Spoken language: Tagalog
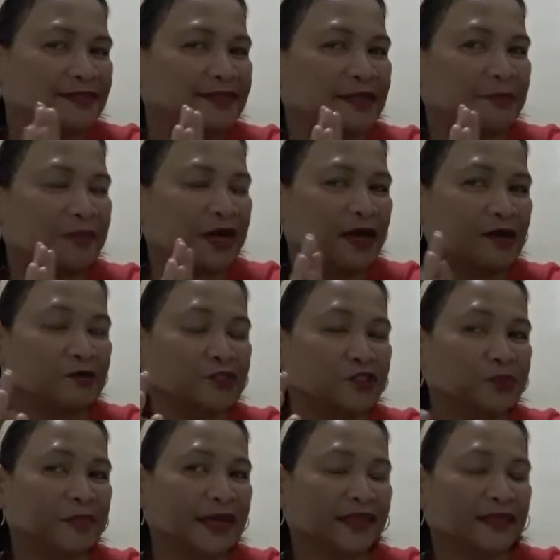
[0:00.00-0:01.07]
sa mga
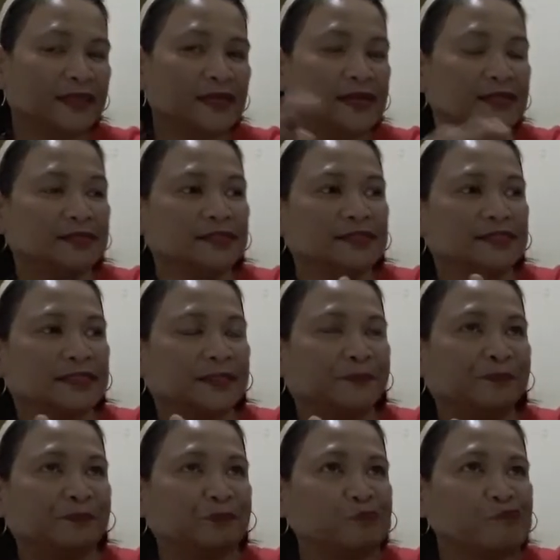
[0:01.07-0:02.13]
Kasi nakaka-freckles
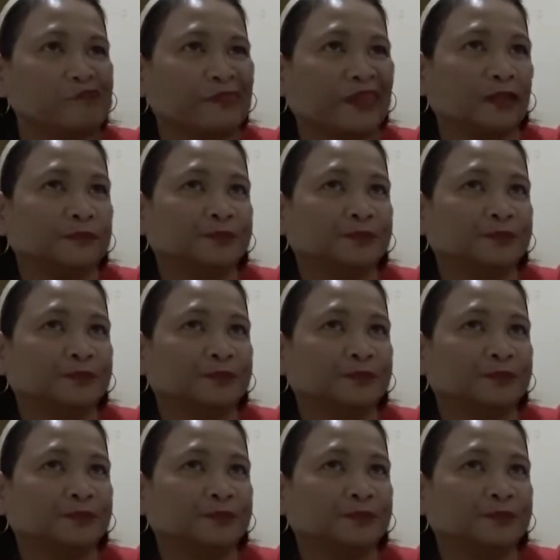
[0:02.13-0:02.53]
yun.